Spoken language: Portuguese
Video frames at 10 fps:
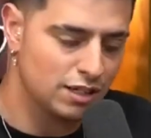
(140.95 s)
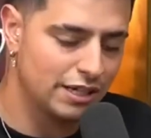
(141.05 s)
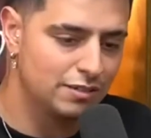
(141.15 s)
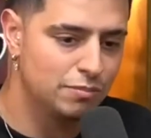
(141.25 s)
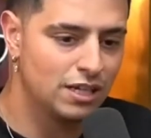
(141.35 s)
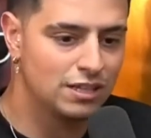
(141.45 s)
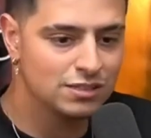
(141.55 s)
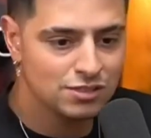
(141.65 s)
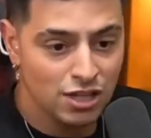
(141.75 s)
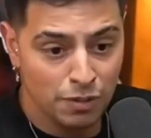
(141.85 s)
Aí
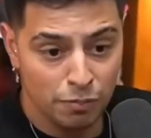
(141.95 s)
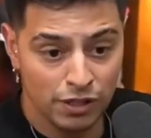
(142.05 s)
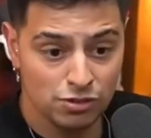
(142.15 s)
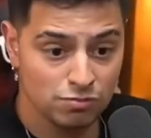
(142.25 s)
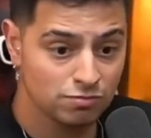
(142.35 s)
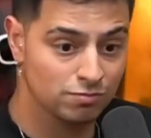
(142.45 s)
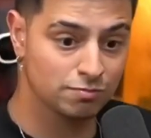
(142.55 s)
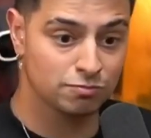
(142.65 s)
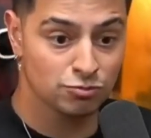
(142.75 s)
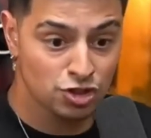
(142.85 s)
beleza, de repente,
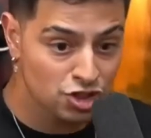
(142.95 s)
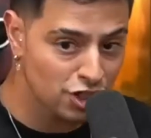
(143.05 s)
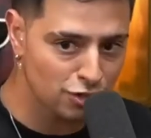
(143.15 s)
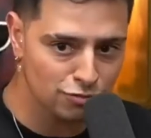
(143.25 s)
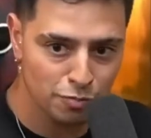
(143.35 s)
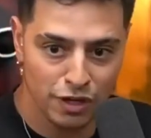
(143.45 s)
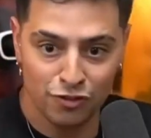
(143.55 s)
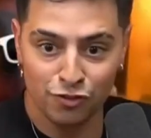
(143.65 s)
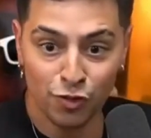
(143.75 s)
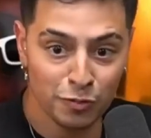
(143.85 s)
um cheiro, um
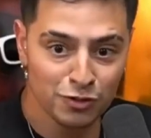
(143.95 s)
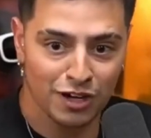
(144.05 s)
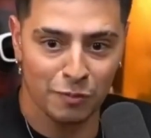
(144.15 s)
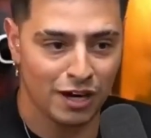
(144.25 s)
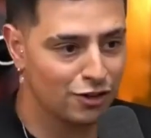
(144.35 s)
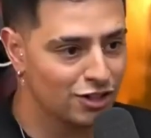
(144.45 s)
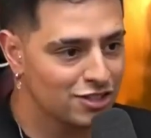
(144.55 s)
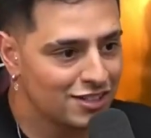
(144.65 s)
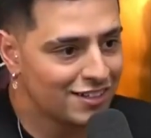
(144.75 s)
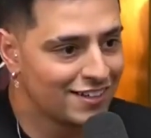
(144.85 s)
perfume no
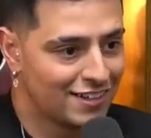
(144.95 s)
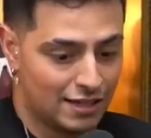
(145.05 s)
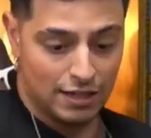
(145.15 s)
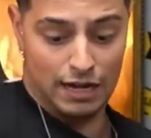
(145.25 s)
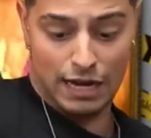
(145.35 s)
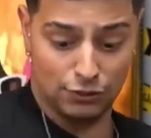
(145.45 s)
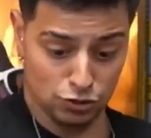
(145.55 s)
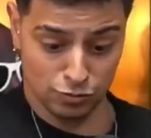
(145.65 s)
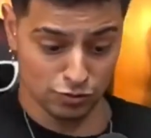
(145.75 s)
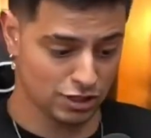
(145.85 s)
camarote, né? Ixi. Aí
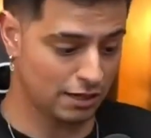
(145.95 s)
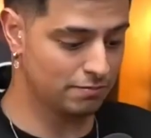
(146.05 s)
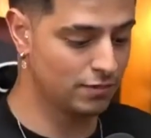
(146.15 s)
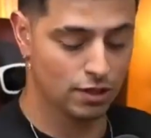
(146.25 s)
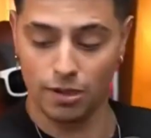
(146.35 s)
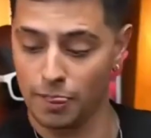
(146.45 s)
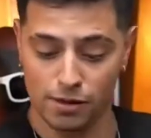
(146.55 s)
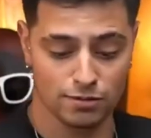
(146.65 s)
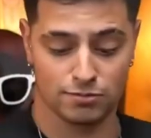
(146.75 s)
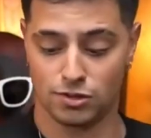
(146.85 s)
todo mundo já.
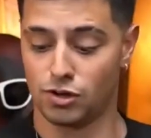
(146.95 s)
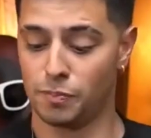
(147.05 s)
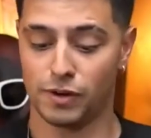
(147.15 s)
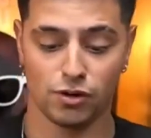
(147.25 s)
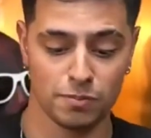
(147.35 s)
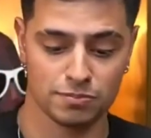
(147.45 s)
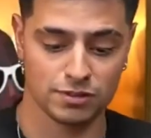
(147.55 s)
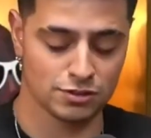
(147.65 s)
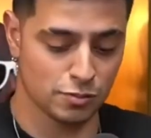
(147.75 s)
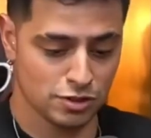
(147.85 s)
opa, opa,
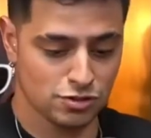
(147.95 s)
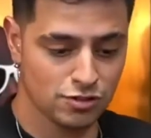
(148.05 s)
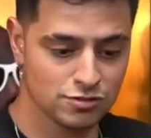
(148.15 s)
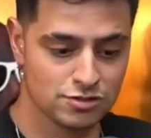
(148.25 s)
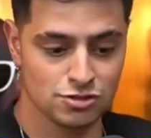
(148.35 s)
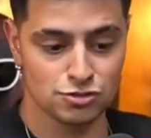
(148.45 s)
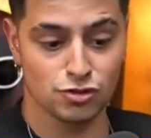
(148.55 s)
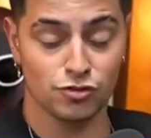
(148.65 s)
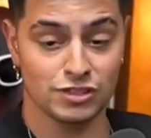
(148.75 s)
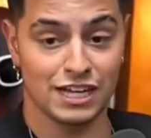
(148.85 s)
começou. Tinha uns
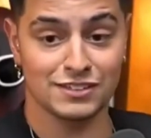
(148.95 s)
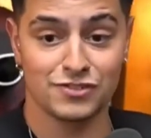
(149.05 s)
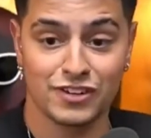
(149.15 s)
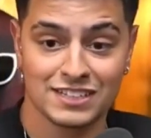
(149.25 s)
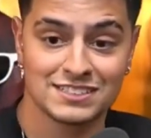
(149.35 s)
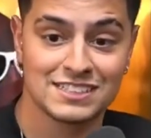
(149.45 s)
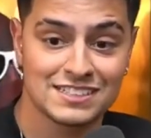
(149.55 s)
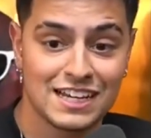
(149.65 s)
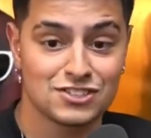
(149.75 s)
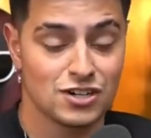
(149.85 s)
convidados em francês
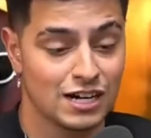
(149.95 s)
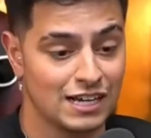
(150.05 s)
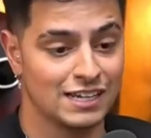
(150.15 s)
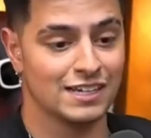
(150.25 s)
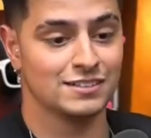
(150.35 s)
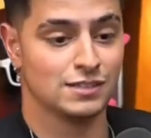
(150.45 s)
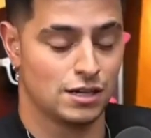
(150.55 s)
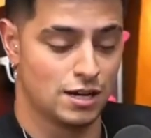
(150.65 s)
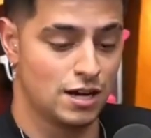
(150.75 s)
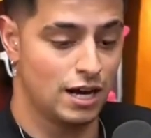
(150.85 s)
lá, tinha uma galera.
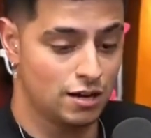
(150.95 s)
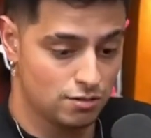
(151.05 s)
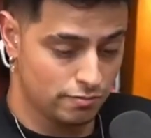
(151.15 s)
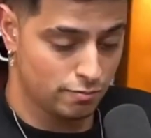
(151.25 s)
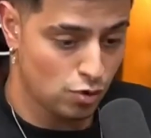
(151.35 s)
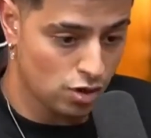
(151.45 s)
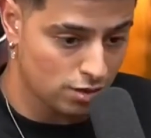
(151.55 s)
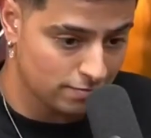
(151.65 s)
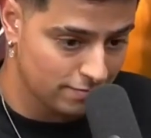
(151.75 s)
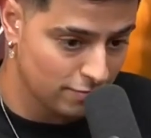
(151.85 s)
Aí eu, boca
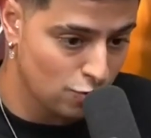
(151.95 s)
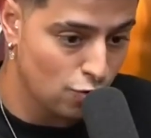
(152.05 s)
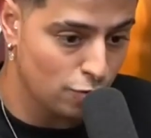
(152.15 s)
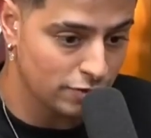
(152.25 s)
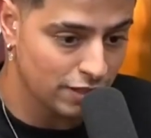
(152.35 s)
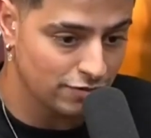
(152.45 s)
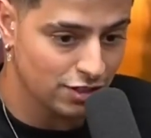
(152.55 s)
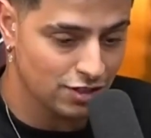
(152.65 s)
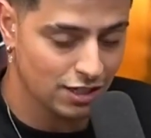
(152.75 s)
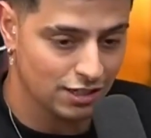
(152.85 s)
o homem deve ter
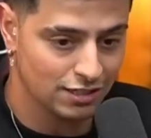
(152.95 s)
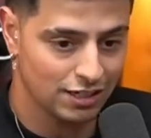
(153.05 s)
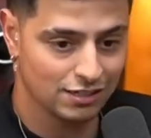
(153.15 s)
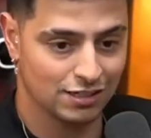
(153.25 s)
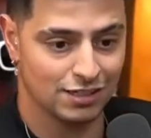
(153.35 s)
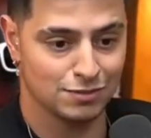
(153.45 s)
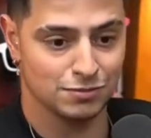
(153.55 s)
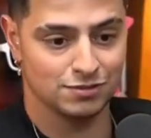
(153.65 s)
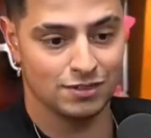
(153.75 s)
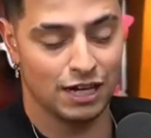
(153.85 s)
chegado ali atrás, né?
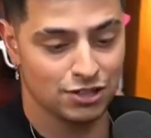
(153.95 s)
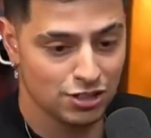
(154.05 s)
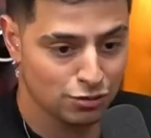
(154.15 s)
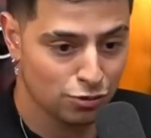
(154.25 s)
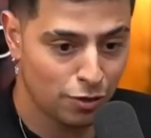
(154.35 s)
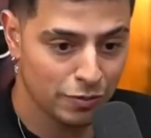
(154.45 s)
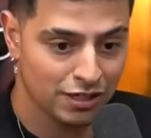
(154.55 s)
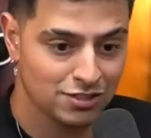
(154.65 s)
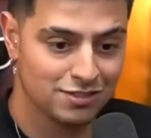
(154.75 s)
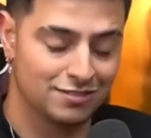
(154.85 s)
Age
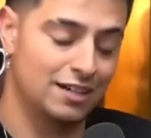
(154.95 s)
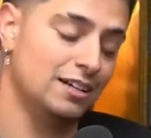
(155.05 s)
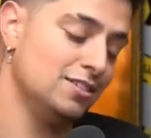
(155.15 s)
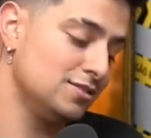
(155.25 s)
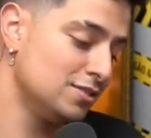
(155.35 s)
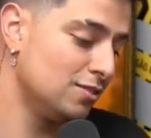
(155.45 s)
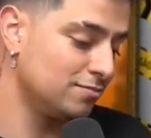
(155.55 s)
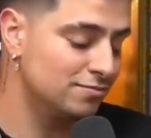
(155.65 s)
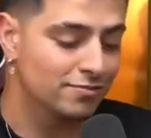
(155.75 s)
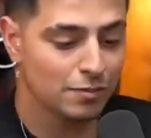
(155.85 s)
naturalmente. Aí nós, não,
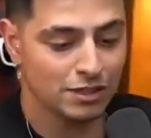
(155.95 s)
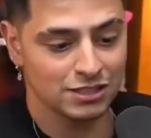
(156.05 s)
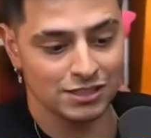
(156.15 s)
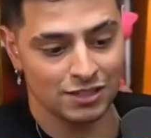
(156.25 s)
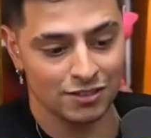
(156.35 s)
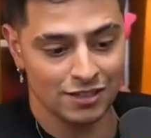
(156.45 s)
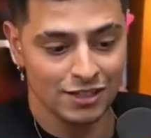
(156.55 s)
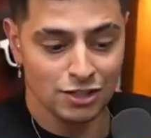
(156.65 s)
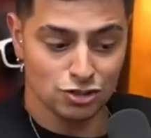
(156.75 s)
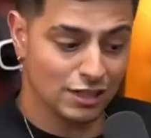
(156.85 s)
vamos agir e tal.
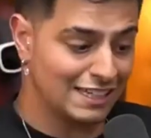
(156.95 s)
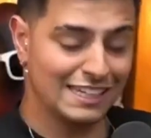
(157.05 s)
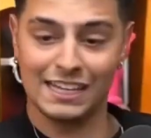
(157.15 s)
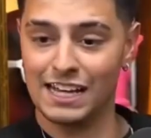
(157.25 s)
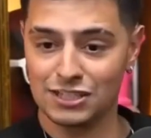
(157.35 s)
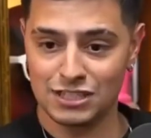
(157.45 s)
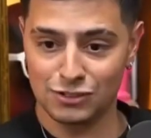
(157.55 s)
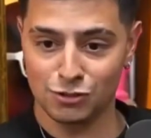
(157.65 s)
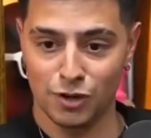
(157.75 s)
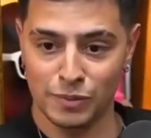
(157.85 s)
Só que ninguém age
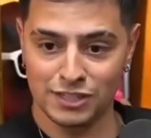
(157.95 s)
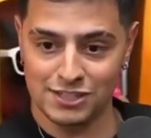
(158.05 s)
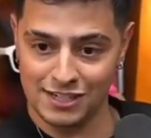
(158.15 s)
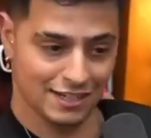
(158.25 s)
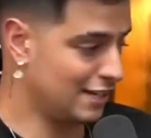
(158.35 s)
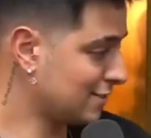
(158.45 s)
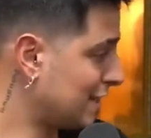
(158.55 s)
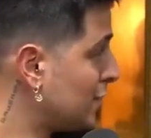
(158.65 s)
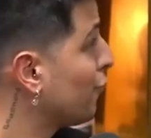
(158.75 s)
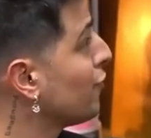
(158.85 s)
naturalmente, né? Aí os
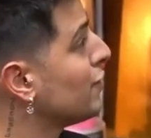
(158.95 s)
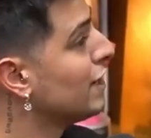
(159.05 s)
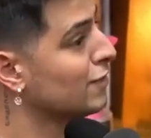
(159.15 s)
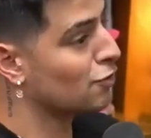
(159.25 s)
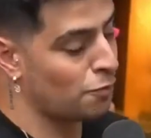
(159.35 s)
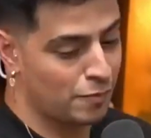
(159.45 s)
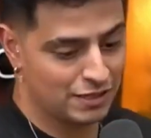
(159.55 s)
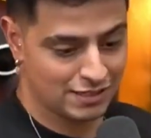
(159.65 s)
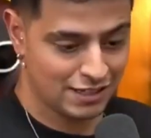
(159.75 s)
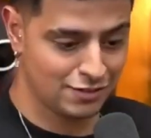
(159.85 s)
caras já foi virando,
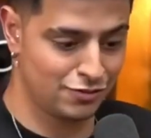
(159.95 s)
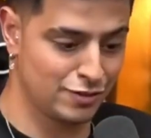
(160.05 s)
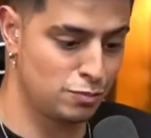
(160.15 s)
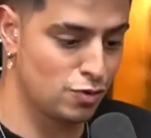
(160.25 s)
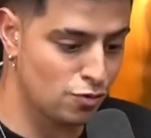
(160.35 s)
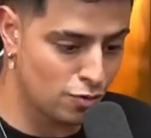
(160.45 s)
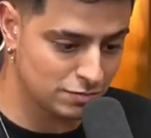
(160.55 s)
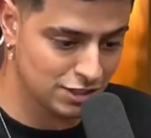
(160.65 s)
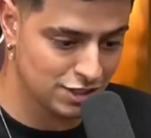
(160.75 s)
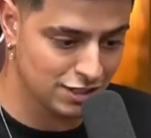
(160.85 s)
cumprimentando. Eu falei, Boca, o homem
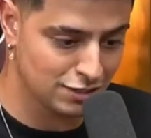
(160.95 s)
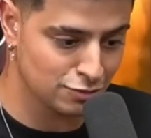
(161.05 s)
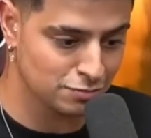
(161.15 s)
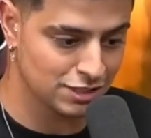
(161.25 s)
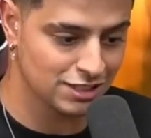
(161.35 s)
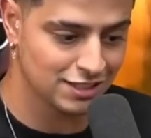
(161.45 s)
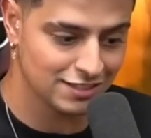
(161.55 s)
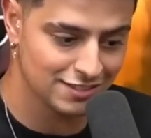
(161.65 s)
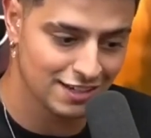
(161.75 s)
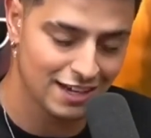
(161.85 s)
tá chegando, o homem tá
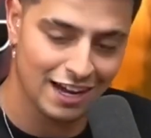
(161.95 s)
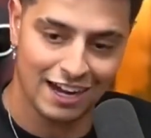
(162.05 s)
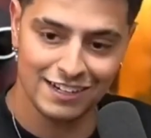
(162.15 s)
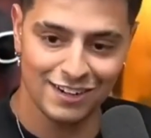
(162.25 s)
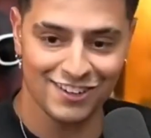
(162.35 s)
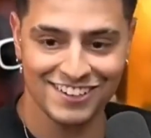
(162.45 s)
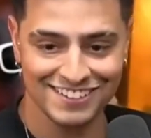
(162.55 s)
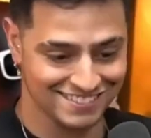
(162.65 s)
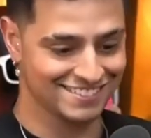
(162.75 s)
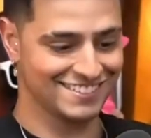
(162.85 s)
chegando. Aí na hora.
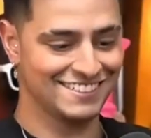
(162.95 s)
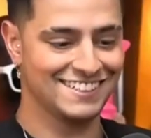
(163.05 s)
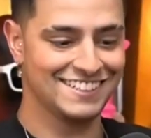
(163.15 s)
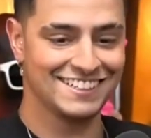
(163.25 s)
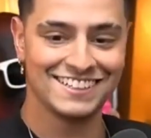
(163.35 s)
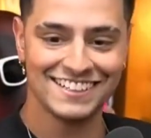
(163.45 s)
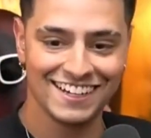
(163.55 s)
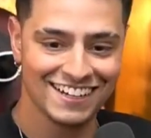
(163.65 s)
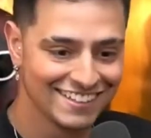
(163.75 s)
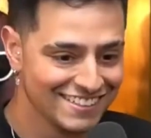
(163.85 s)
E o Boca, e o Boca, como
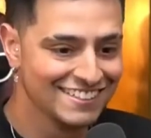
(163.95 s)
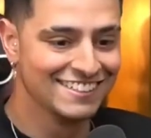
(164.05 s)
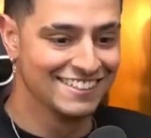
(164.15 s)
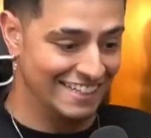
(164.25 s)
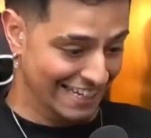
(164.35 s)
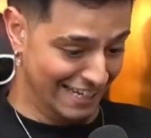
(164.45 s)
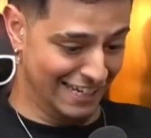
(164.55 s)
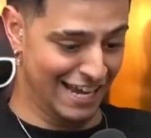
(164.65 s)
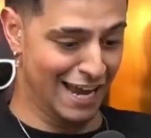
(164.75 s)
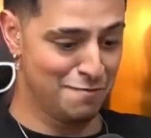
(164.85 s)
é que ele tava?
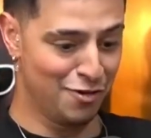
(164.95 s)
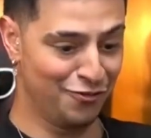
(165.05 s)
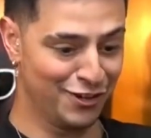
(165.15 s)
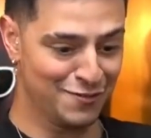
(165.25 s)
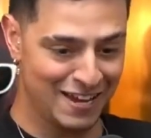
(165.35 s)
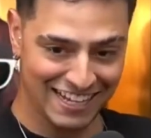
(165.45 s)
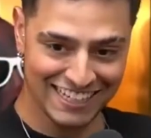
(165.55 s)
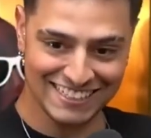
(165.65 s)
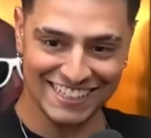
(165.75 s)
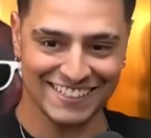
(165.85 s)
E aí, meu filho, beleza?